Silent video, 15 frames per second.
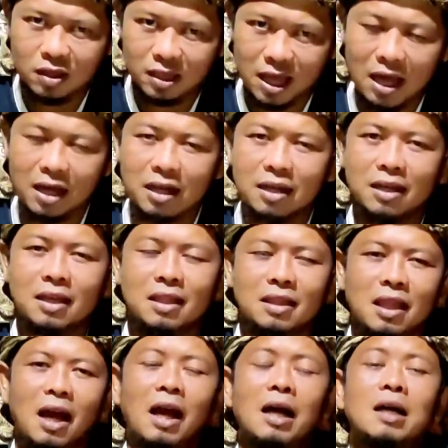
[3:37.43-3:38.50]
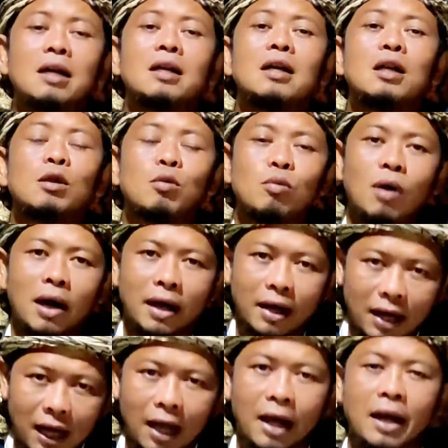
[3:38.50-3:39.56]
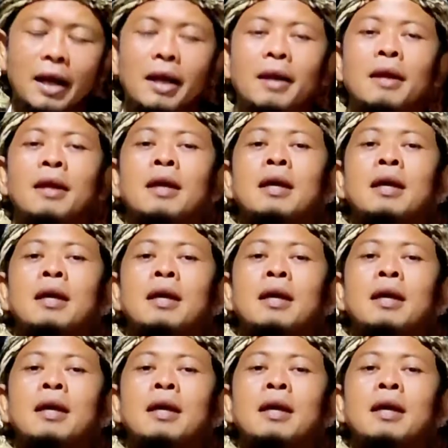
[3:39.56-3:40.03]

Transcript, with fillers: yang kita keluarkan